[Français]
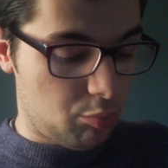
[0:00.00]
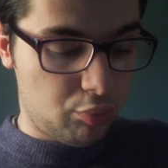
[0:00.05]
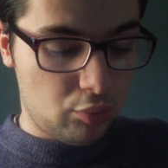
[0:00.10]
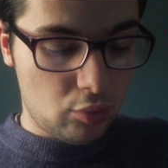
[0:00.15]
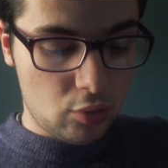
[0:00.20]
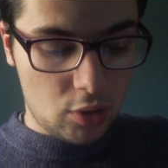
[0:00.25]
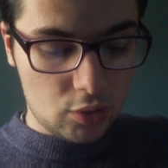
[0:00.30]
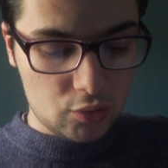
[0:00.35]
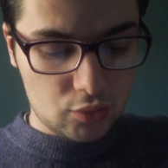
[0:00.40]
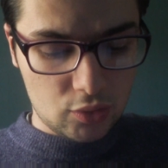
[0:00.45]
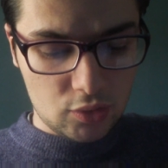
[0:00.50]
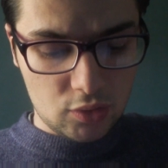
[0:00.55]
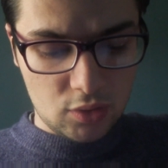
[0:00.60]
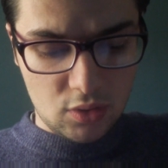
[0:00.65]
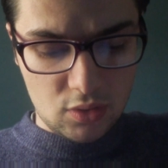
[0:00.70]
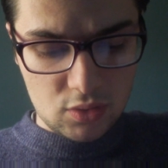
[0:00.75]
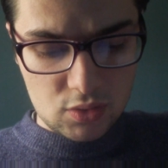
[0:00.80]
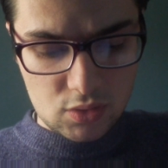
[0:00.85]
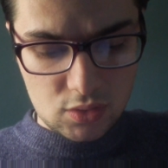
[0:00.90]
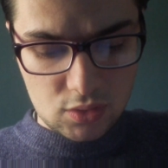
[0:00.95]
pour
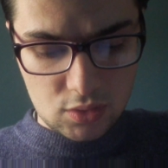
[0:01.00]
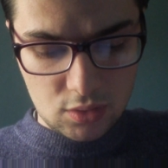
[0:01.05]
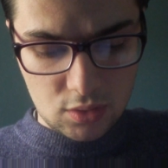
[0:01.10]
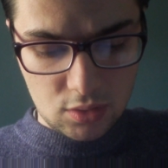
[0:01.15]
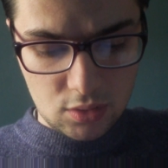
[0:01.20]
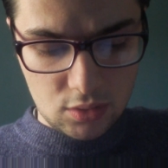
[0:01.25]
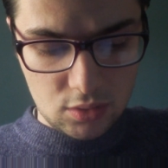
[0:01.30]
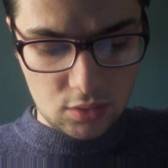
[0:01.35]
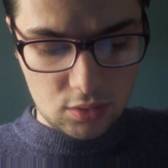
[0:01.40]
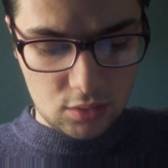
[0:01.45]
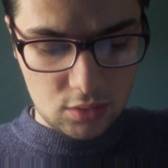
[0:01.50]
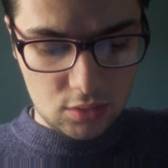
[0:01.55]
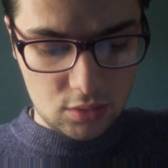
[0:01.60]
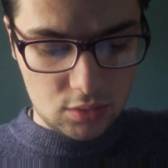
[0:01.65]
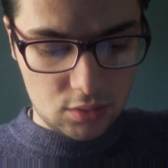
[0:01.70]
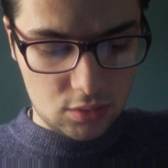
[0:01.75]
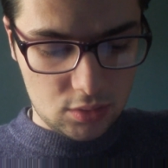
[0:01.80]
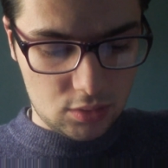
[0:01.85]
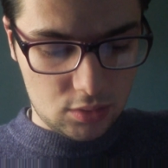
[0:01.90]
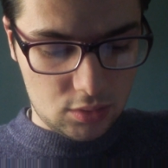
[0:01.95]
l'ordonnance,
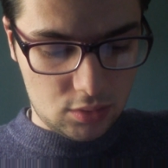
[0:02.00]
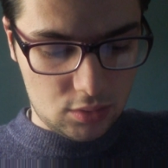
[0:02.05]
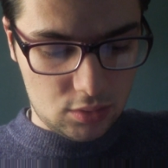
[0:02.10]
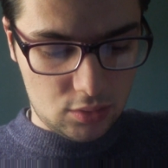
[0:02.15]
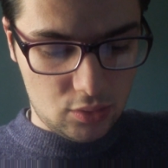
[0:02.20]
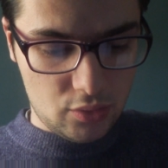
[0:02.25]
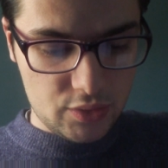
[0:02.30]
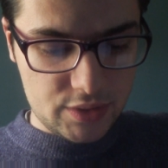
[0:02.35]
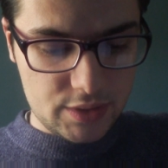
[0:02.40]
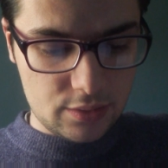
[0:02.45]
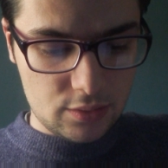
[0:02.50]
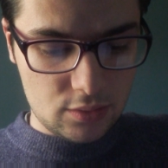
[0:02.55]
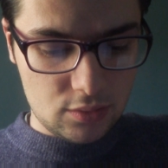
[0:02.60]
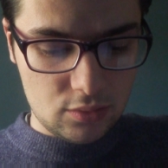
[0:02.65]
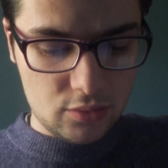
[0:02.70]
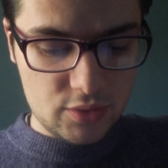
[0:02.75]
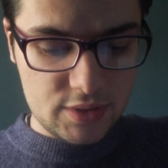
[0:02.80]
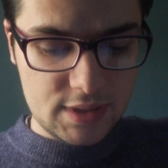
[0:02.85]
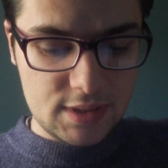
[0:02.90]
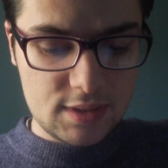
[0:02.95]
euh,
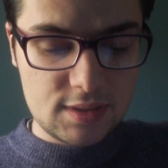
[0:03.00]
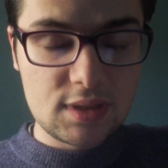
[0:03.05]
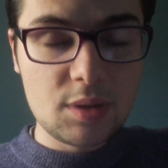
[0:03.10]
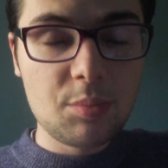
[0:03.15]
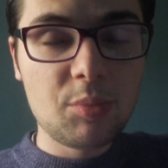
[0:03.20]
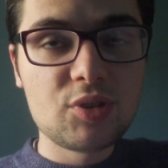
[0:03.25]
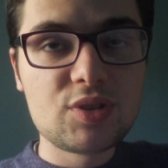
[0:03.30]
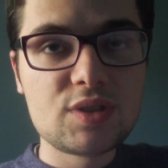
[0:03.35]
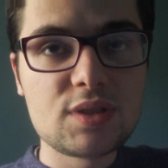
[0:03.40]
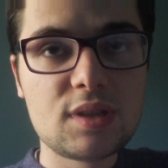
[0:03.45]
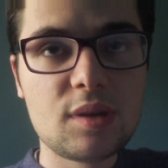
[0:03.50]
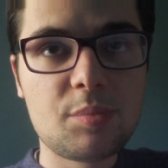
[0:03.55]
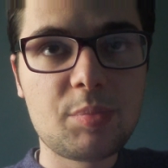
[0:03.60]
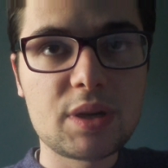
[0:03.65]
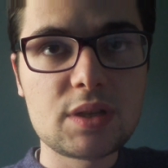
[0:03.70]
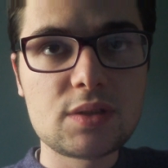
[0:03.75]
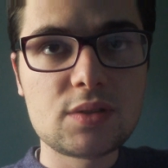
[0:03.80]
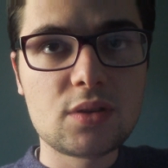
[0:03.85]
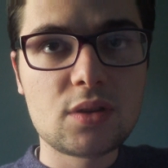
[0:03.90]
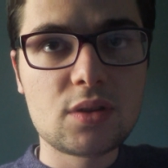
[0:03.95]
le, sixième
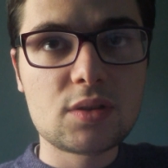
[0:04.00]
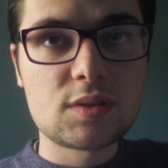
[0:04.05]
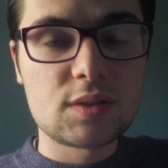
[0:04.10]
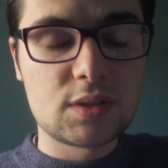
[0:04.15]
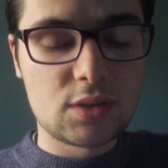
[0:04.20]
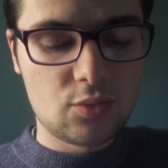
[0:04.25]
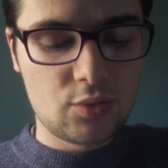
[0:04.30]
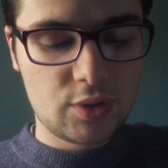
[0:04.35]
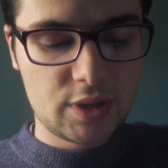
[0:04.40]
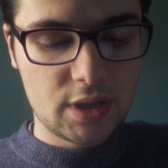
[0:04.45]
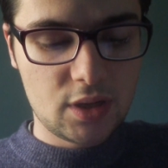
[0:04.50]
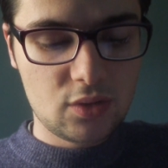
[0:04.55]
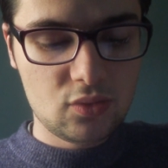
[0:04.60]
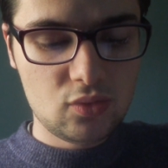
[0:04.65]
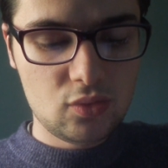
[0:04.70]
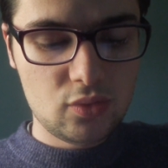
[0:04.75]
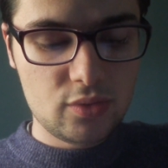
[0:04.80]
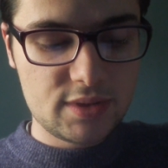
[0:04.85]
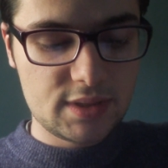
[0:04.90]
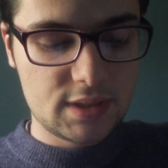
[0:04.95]
antidépresseur, c'est au cas
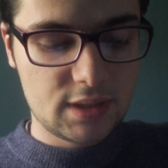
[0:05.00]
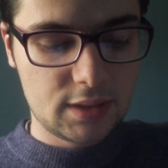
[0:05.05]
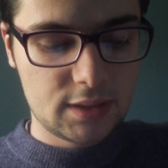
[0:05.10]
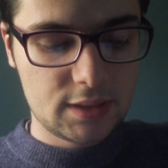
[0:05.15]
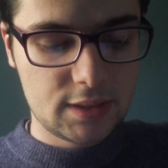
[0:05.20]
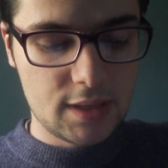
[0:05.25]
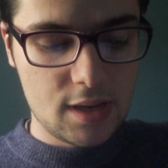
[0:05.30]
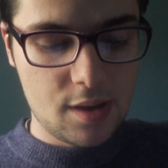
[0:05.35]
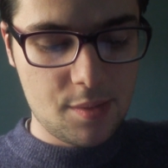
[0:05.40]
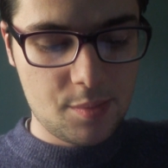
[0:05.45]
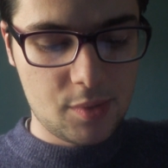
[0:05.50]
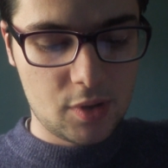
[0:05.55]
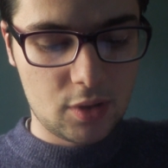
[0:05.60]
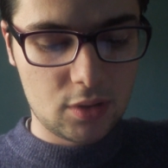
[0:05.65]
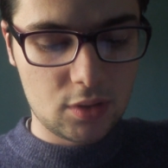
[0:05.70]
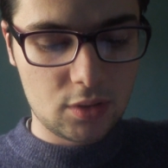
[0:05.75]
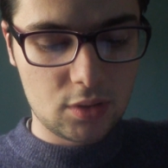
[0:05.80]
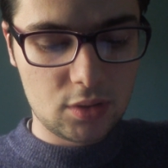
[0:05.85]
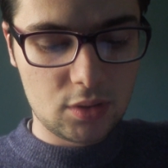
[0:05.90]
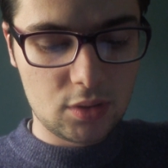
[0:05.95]
où le cinquième
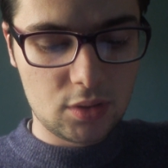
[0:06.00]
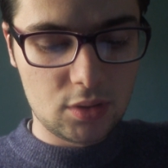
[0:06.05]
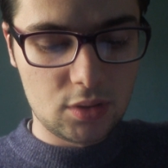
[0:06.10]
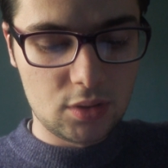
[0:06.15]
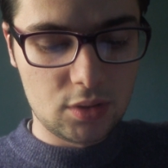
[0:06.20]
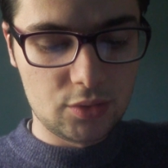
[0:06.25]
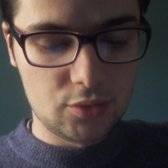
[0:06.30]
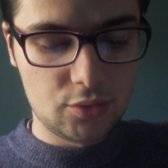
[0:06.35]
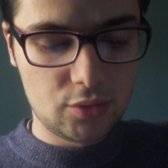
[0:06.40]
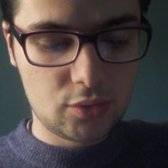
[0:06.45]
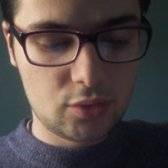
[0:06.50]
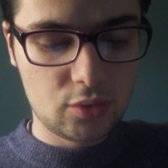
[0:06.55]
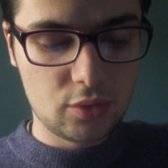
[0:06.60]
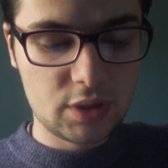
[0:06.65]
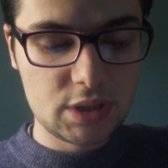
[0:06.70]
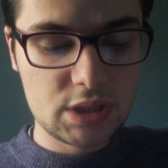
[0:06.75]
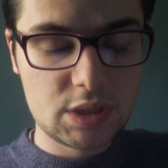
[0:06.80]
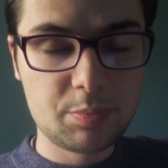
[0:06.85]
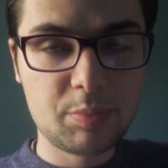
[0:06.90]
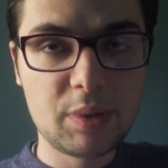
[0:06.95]
euh, ne
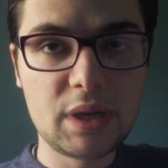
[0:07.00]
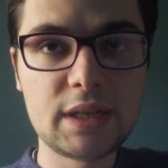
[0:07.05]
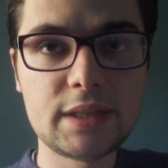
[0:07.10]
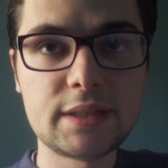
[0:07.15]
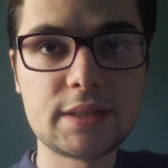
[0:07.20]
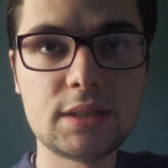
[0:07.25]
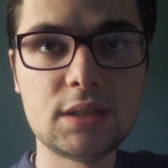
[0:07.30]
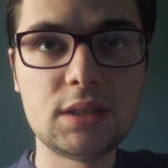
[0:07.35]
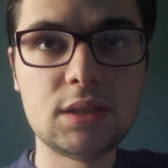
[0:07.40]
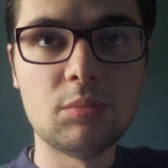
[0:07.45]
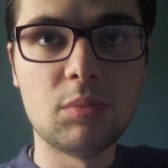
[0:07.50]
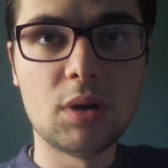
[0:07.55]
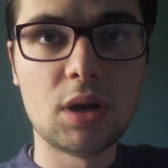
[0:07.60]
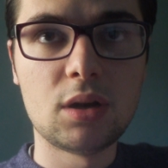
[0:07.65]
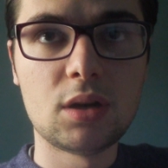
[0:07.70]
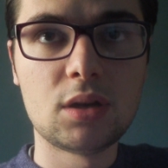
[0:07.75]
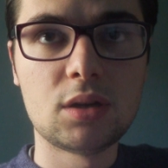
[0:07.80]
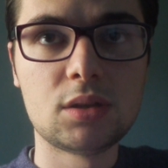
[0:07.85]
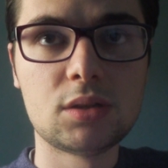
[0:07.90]
corrige pas l'équilibre.